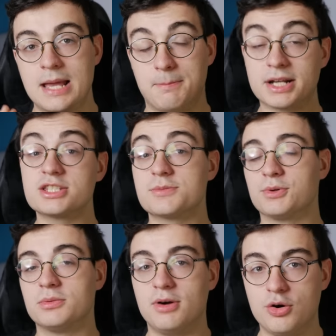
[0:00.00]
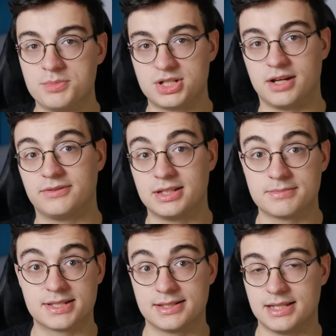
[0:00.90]
Bardzo spodobało mi się w tym
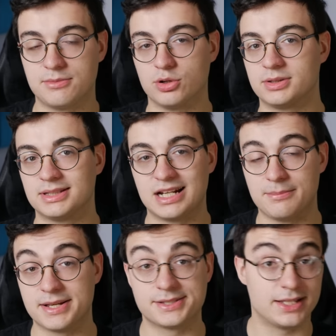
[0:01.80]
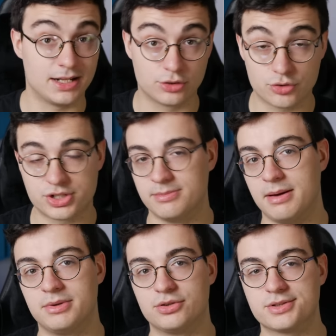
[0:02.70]
systemie od Teramastera to, że
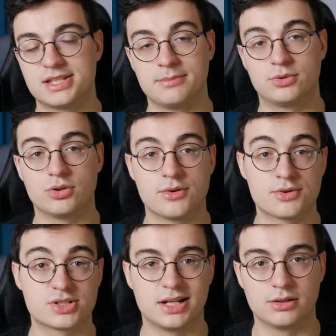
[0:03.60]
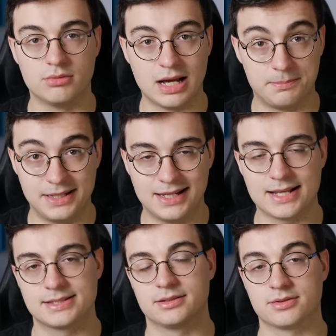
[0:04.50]
mamy dostęp do szeregu
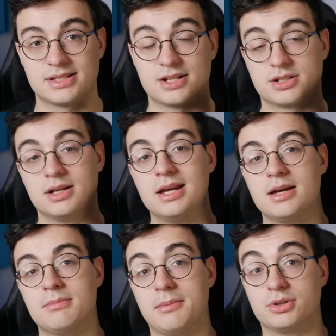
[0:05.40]
aplikacji, to znaczy mamy